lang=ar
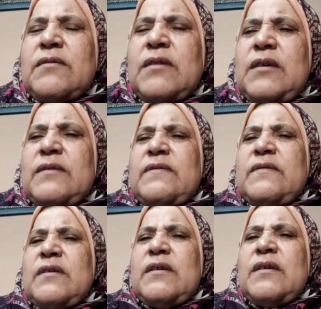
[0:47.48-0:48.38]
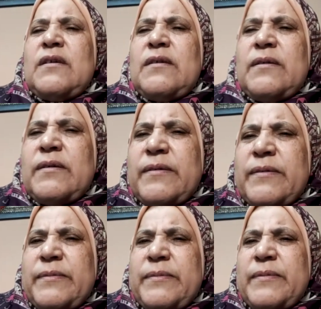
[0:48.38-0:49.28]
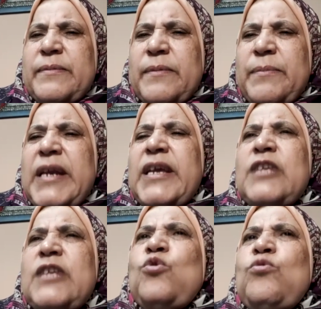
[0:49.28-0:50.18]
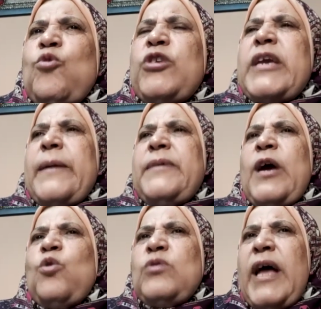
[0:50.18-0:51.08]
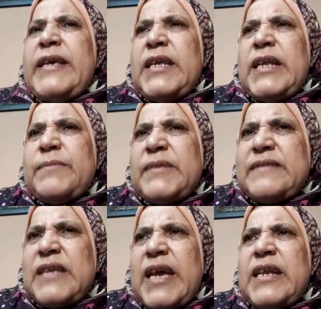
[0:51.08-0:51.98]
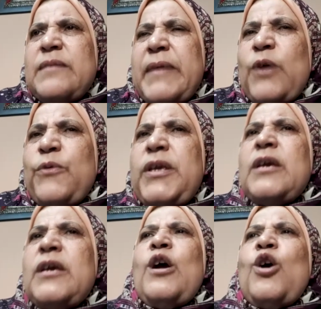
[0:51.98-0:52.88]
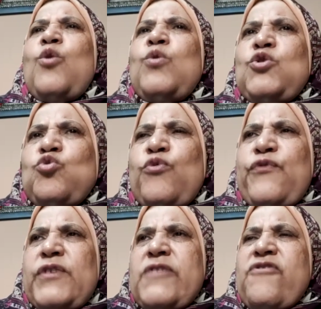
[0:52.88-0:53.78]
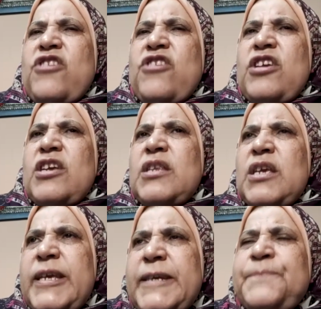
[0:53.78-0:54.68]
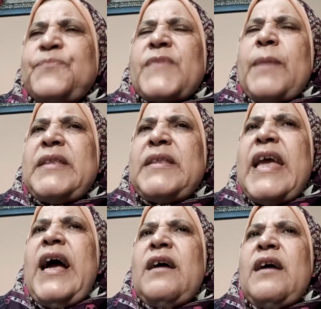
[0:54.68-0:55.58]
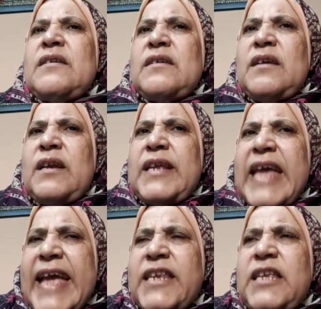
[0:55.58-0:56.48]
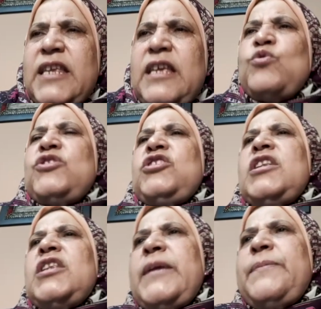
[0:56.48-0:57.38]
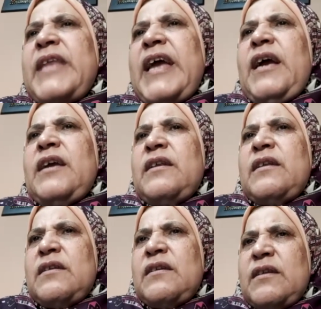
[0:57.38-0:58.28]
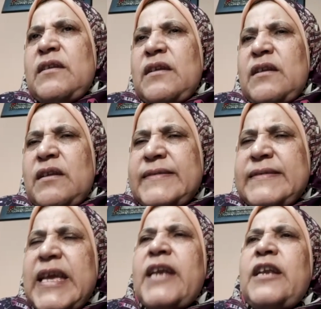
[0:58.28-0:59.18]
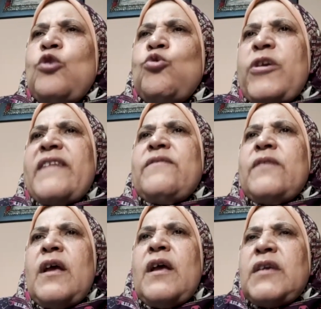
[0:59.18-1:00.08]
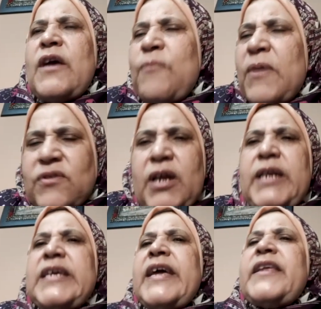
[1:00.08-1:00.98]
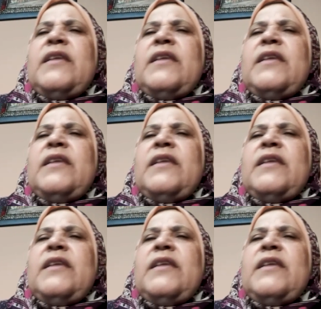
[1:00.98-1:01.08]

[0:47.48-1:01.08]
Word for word: قضيه آه، بيل كلينتون ومونيكا بياخد عينه من السائل المنوي ويشوف الدي ان ايه بتاع الجاني والدي ان ايه بتاع السائل اللي وجد يا في مسرح